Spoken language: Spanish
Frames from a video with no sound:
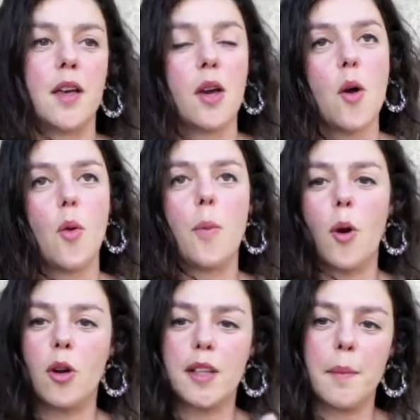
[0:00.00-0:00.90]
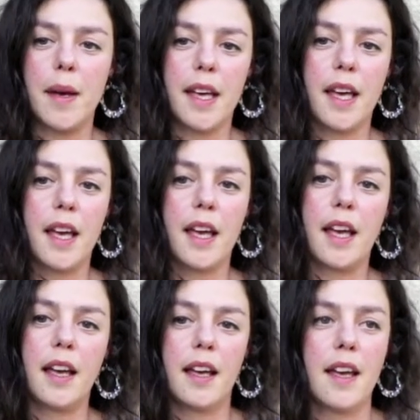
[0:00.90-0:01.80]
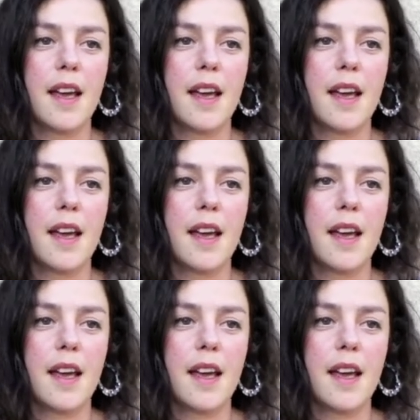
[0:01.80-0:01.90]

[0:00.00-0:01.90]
y un poco el tema que,